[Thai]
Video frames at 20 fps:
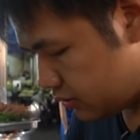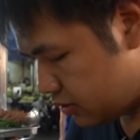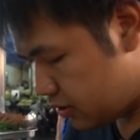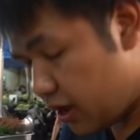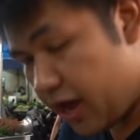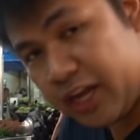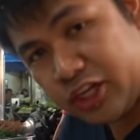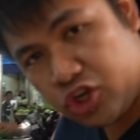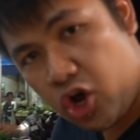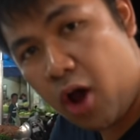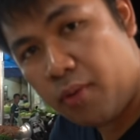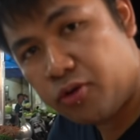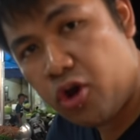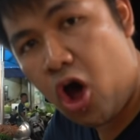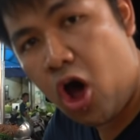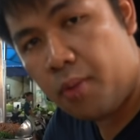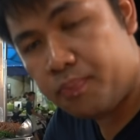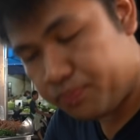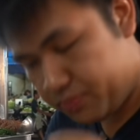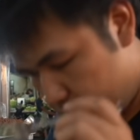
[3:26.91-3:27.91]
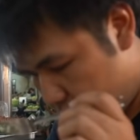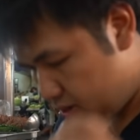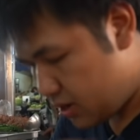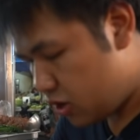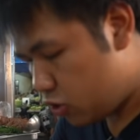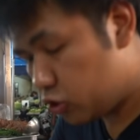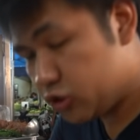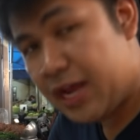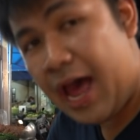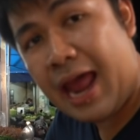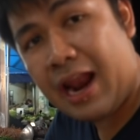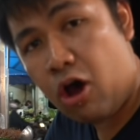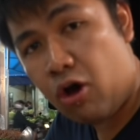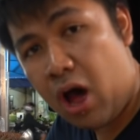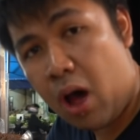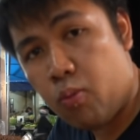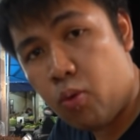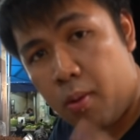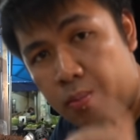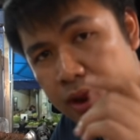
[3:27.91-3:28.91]
เฮ้ยชอบชอบรสชาติข้าว
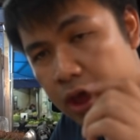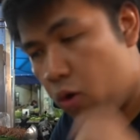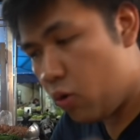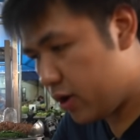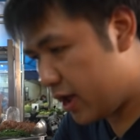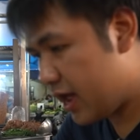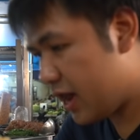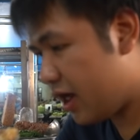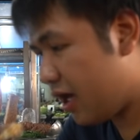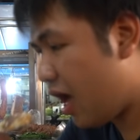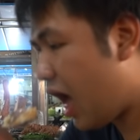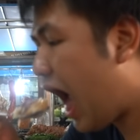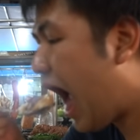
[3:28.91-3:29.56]
ขาหมูแบบนี้โอเคเลย